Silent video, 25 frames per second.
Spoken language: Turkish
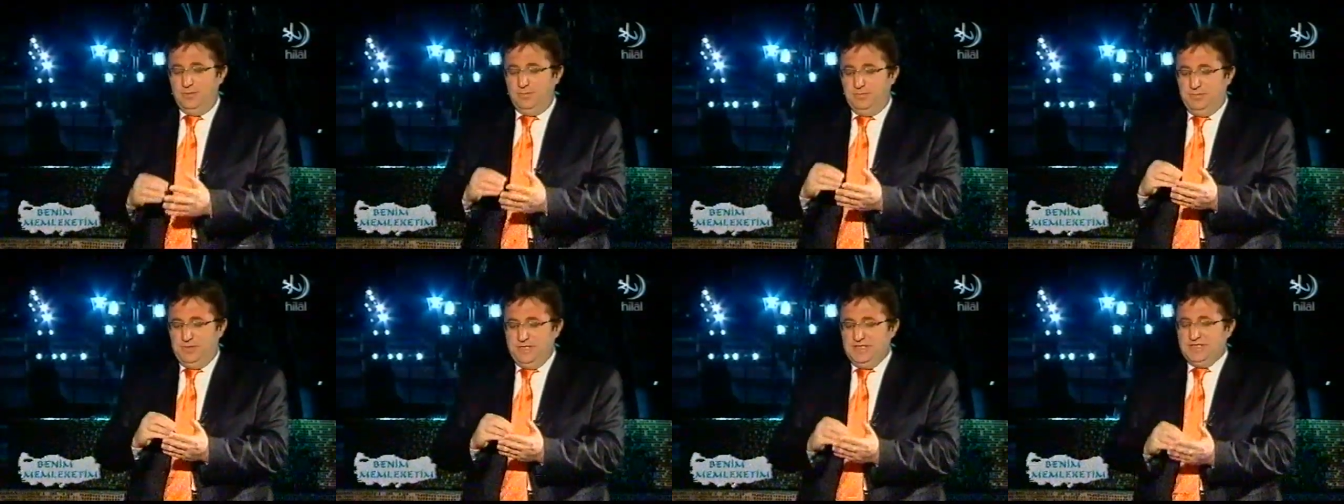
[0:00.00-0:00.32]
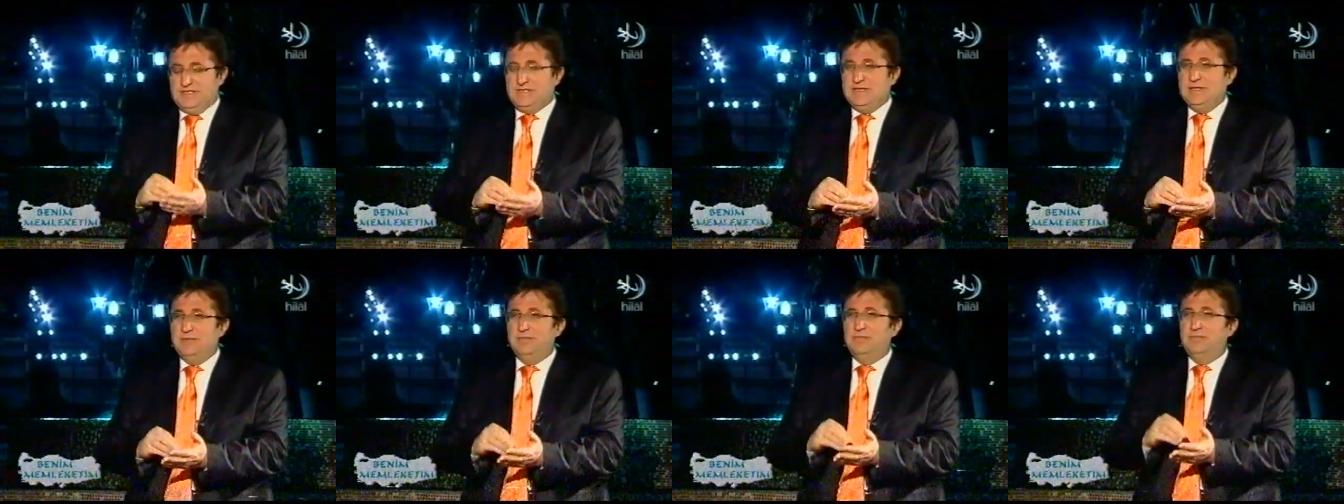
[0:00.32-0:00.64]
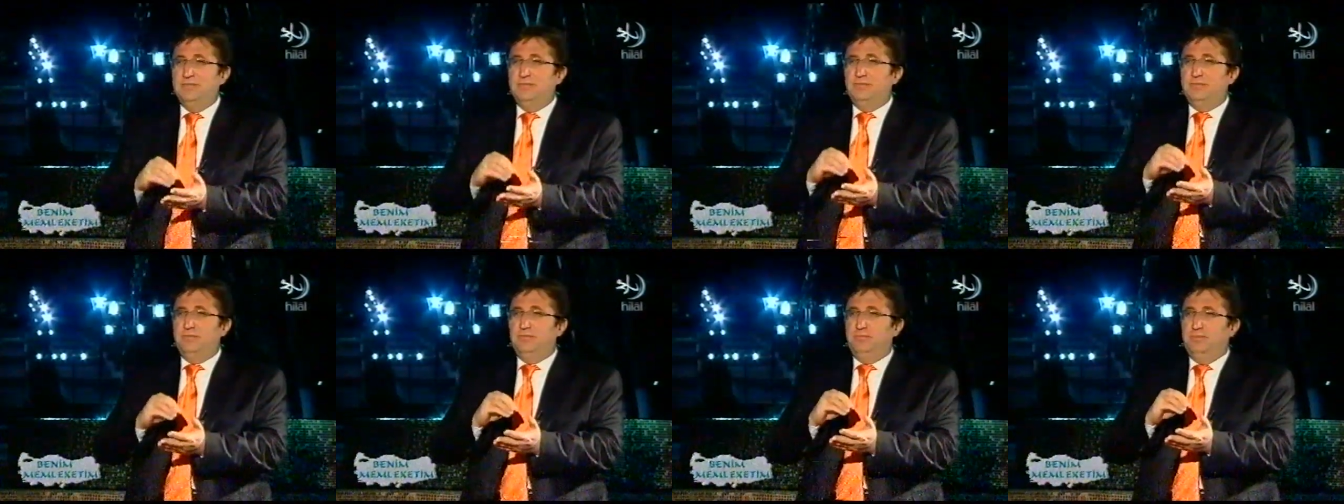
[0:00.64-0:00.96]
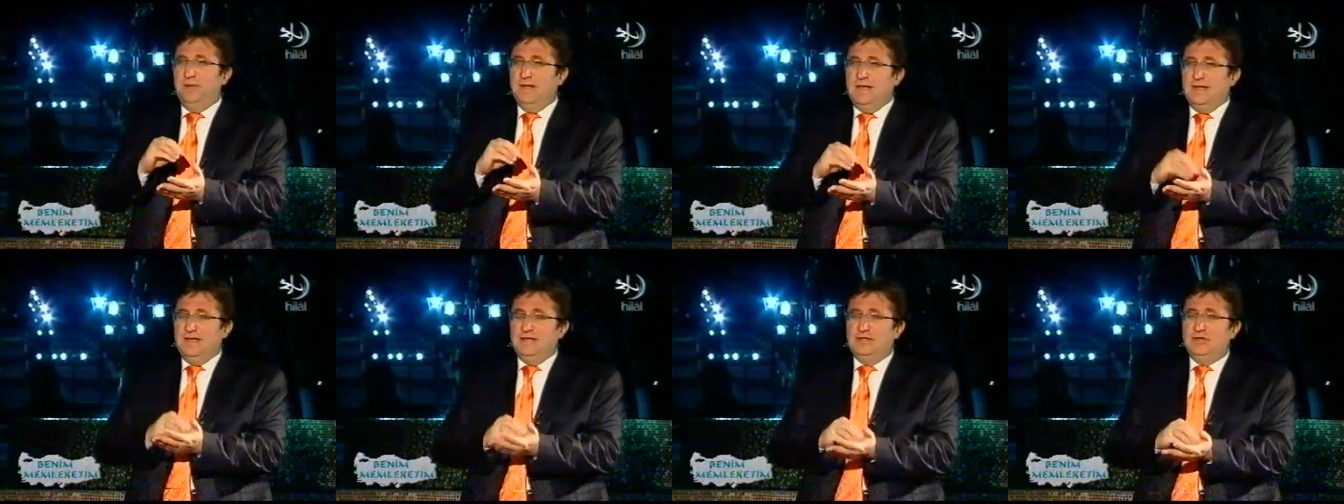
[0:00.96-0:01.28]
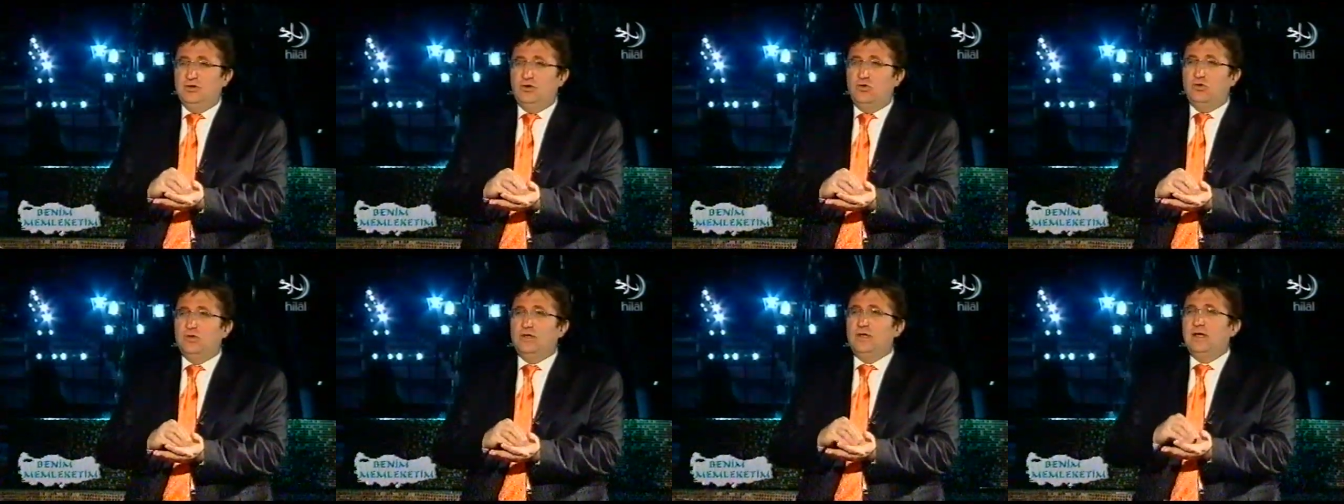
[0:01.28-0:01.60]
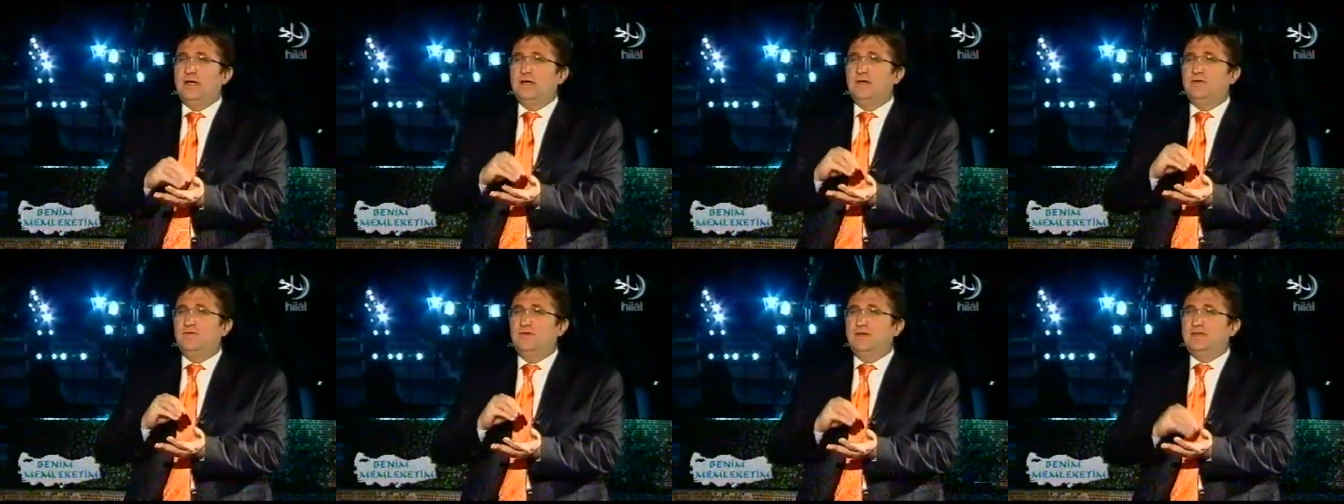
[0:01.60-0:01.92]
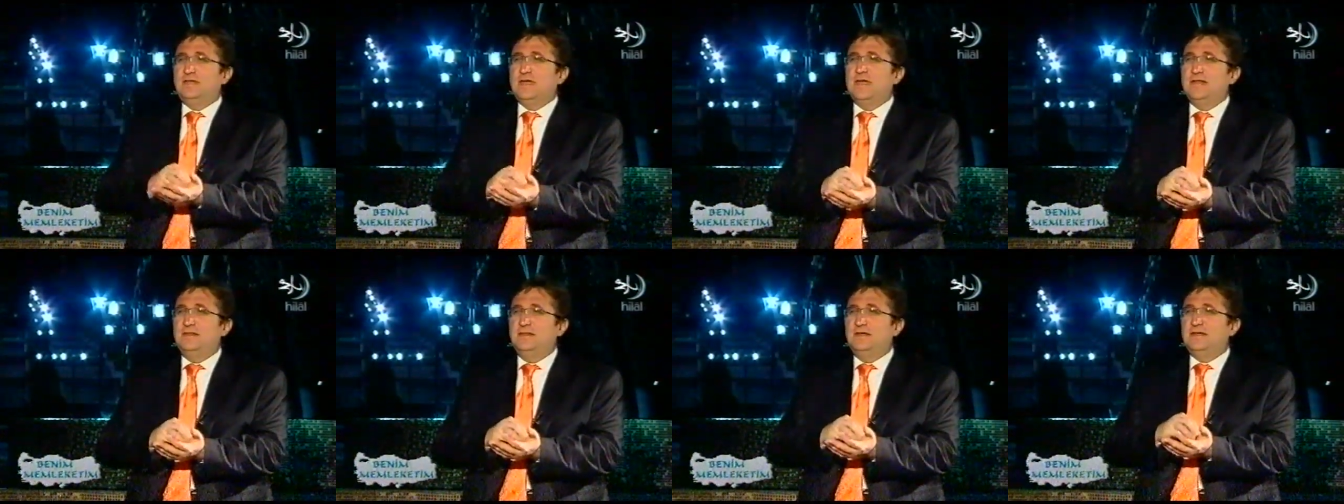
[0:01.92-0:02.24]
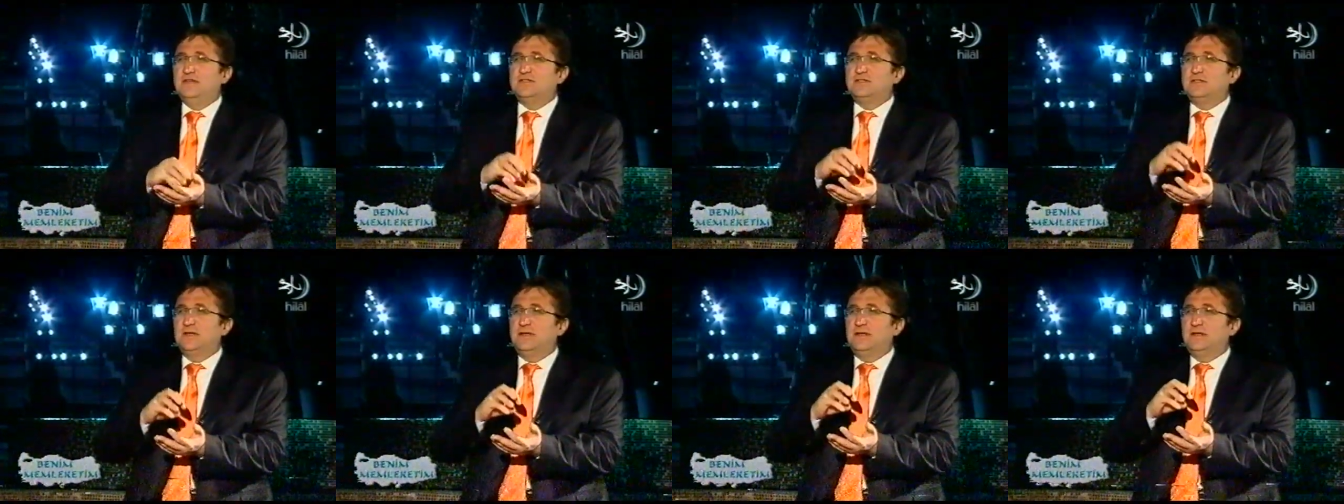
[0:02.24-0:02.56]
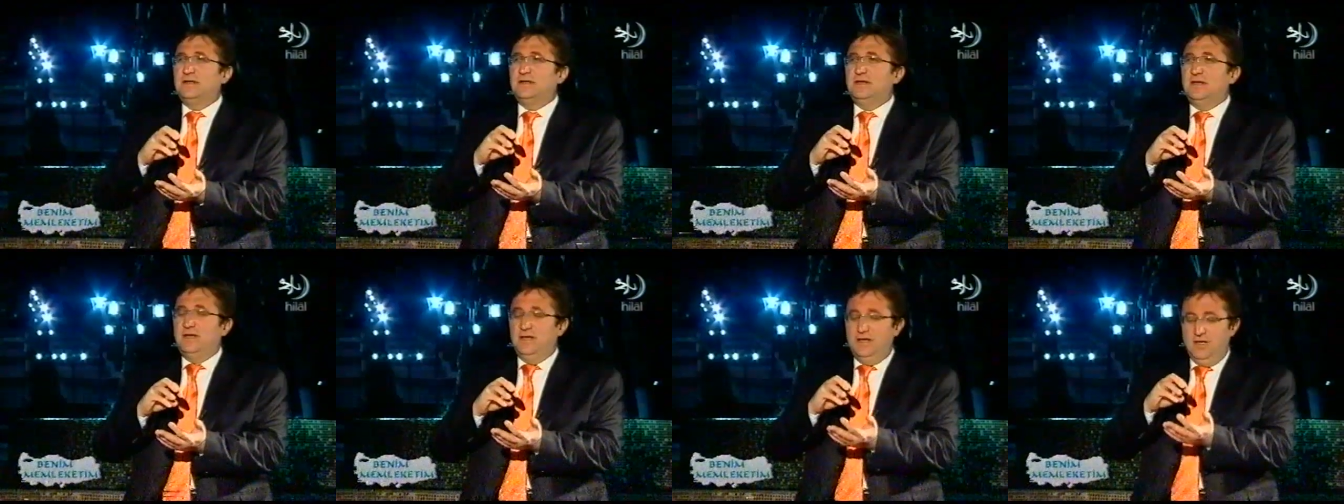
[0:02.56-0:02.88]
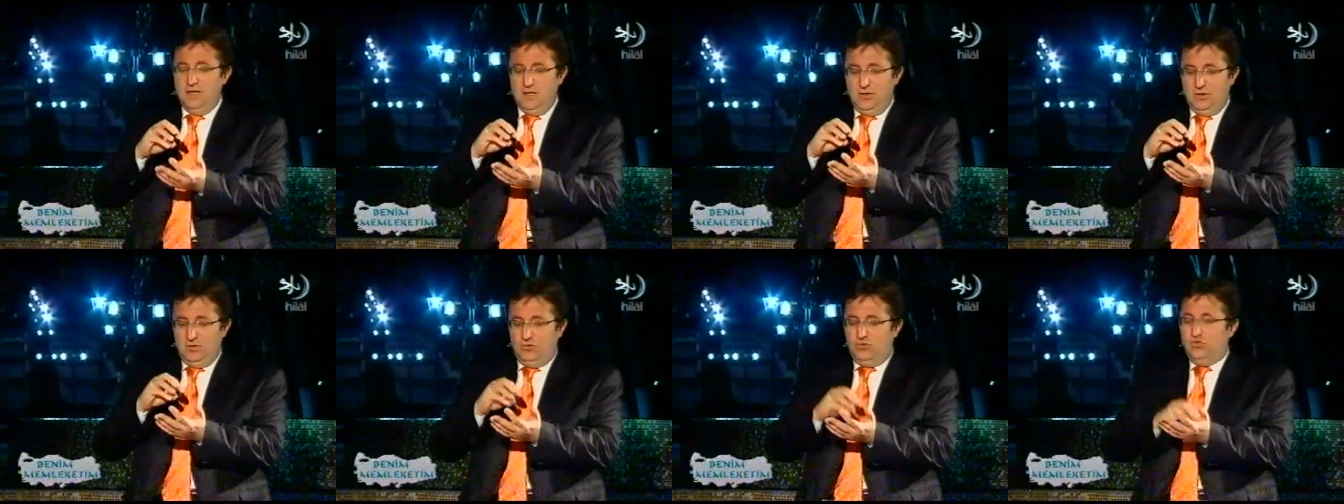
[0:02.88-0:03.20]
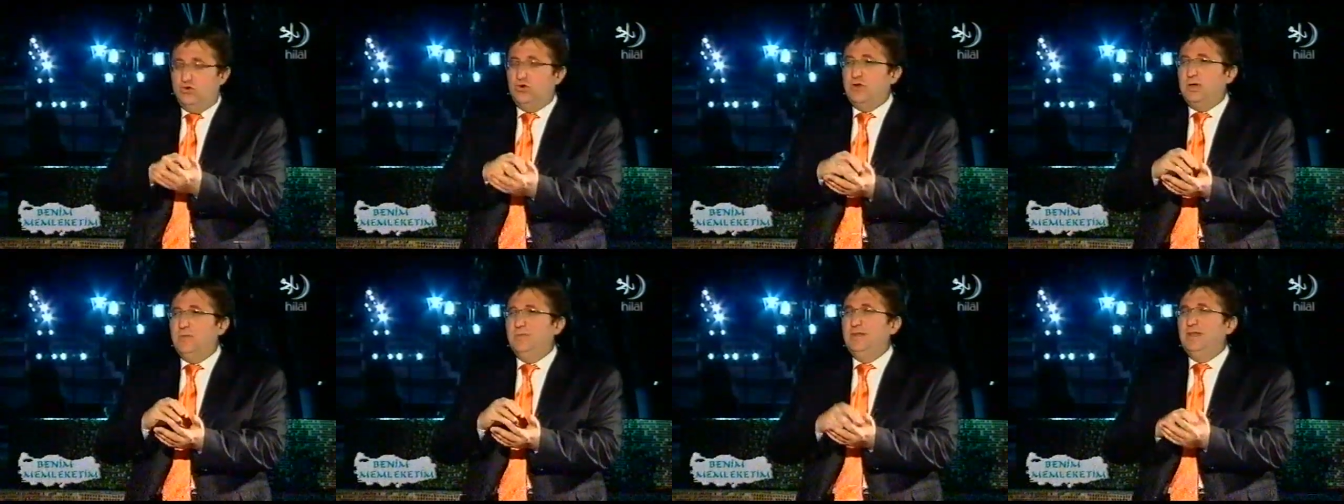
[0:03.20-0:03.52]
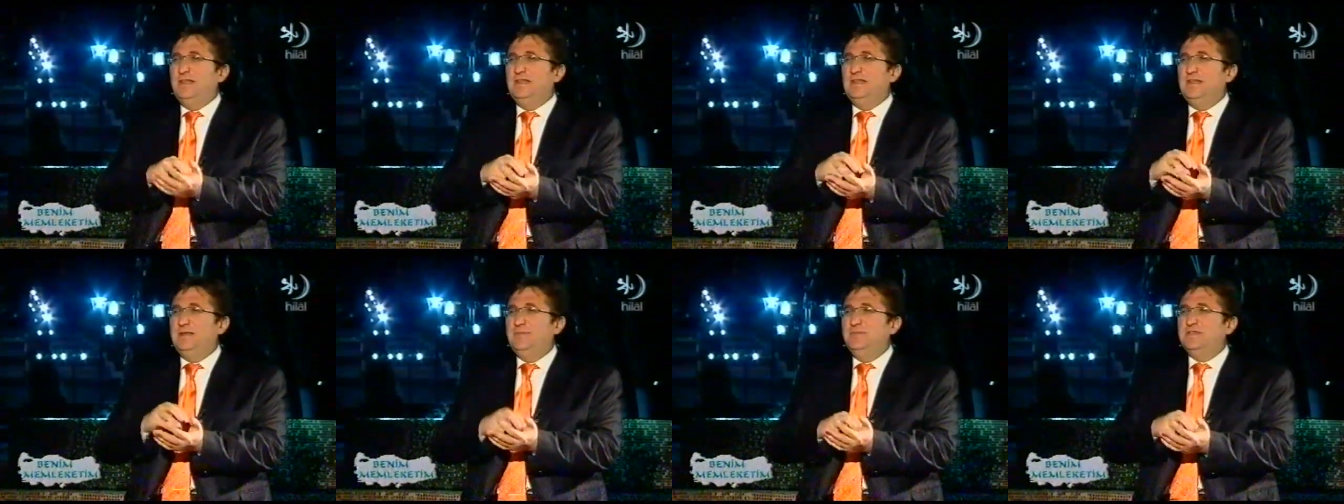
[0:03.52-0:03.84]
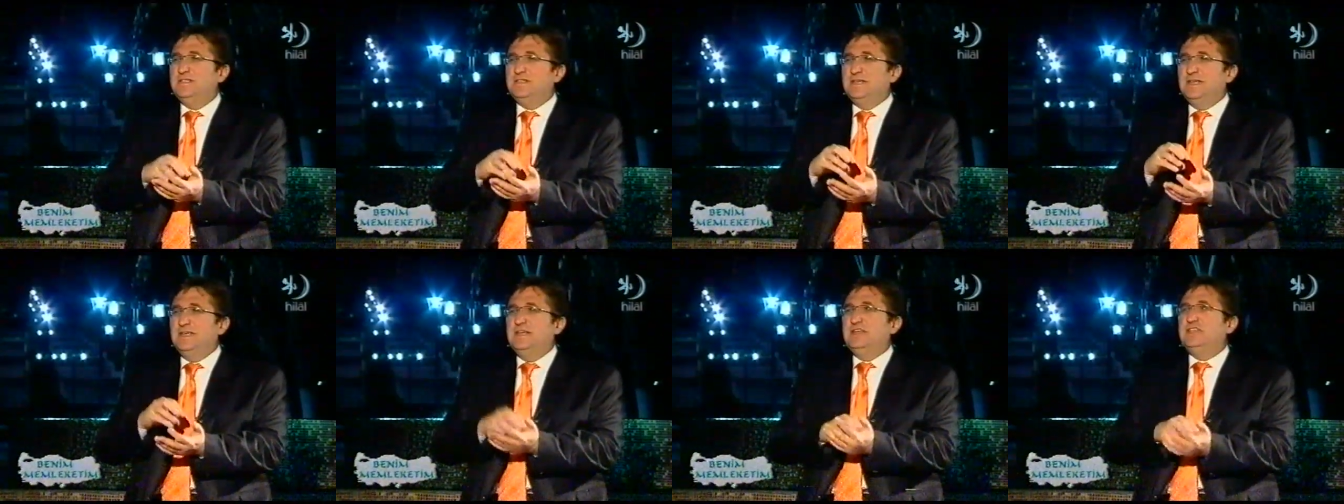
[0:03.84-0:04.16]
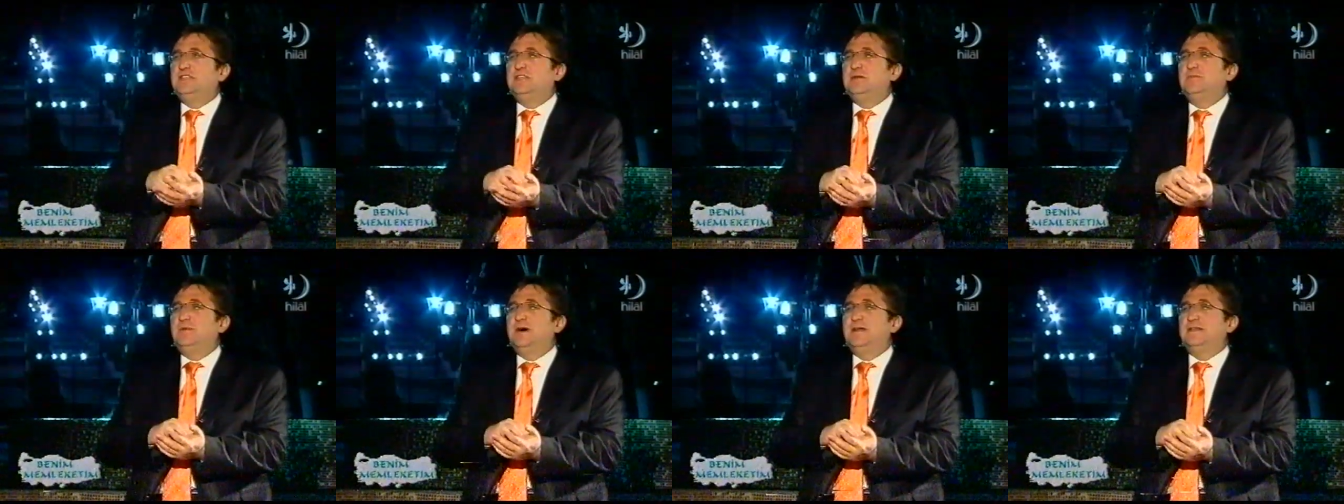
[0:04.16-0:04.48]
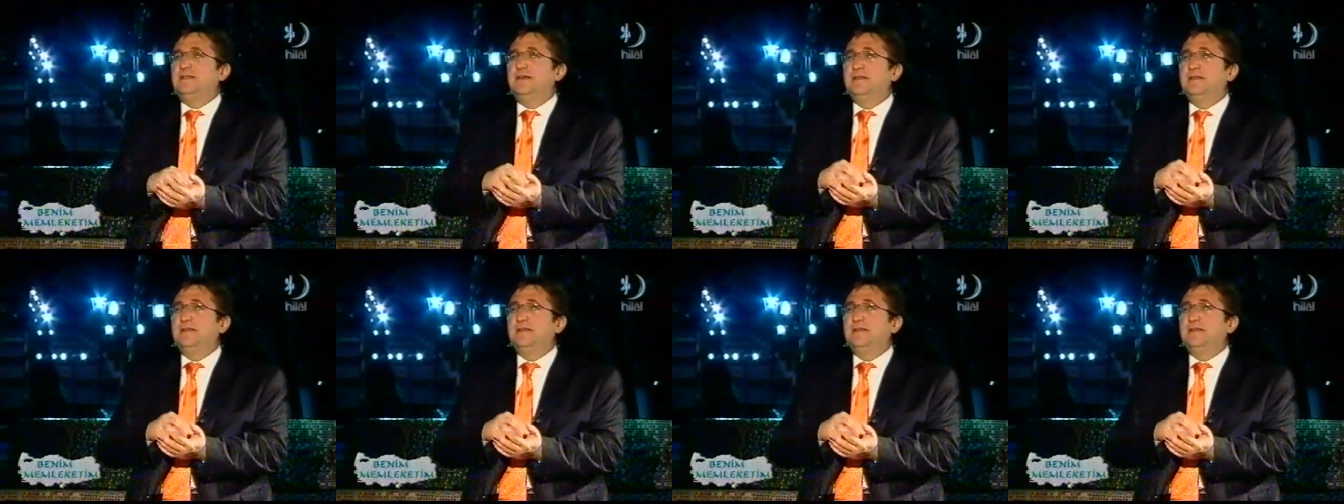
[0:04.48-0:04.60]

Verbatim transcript: Bizim belediye olarak vatandaşlarla kurabildiğimiz irtibat.